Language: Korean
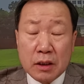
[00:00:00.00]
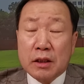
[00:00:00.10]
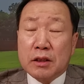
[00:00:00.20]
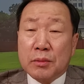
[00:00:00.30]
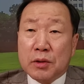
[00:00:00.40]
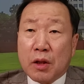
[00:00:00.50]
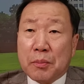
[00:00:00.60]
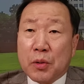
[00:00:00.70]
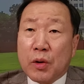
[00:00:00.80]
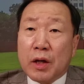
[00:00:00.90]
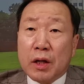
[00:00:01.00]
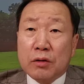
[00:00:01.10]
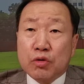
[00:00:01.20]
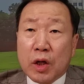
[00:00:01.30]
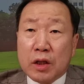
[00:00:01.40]
이재명 대표의
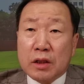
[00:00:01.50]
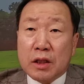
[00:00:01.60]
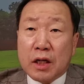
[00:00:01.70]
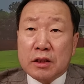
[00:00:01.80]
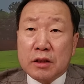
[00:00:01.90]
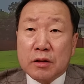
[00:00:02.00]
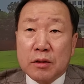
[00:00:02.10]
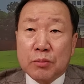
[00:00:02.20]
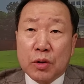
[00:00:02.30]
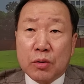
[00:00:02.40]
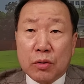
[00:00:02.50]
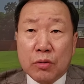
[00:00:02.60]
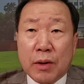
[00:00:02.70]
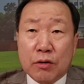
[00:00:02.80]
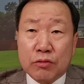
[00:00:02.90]
최근까지
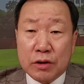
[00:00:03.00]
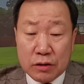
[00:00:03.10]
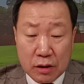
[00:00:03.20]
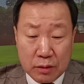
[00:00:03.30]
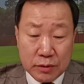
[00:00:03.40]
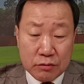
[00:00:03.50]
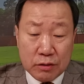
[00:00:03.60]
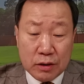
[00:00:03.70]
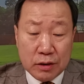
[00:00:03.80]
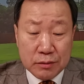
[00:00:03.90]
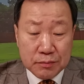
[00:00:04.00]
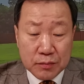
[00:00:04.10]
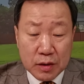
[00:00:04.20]
변호를 맡고 있는 사람이고요.